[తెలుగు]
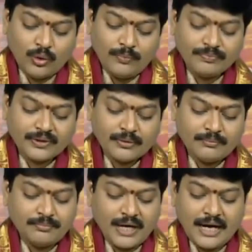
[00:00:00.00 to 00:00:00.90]
ఓం
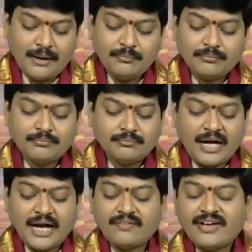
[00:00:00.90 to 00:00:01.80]
భాం
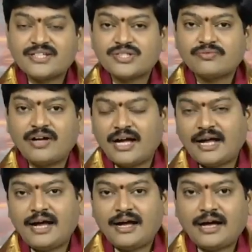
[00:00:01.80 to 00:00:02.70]
బాణవే
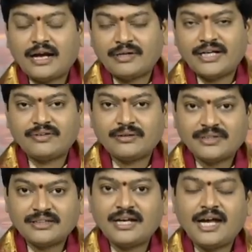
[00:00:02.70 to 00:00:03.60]
స్వాహ
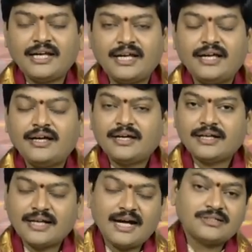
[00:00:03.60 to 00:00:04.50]
అనబడేటువంటి మంత్రాన్ని
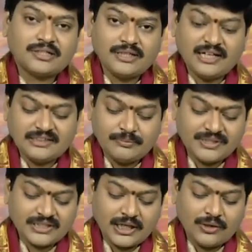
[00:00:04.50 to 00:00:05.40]
యథాశక్తిగా
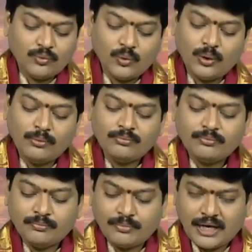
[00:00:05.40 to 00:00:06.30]
చెప్పించాలి ఓం
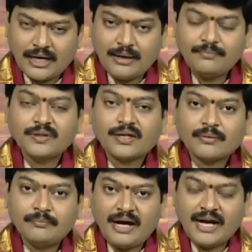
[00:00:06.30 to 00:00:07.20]
భాం
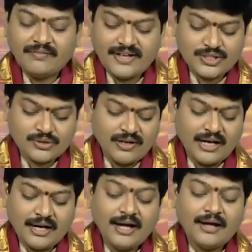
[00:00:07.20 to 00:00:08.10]
బాణవే
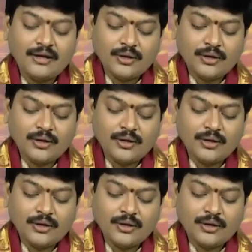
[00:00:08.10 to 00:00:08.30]
స్వాహ